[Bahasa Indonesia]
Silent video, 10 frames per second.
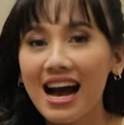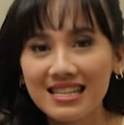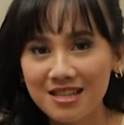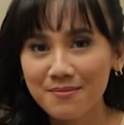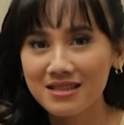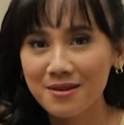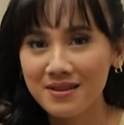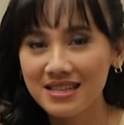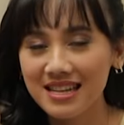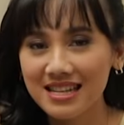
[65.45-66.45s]
hanya di Mata
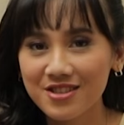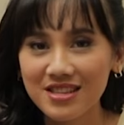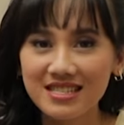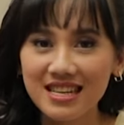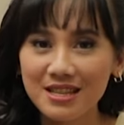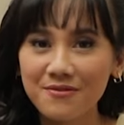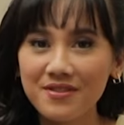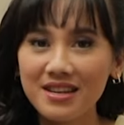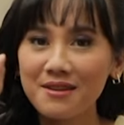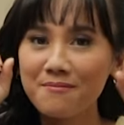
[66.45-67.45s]
Milenial Indonesia
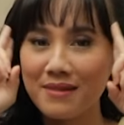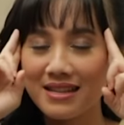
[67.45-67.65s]
TV,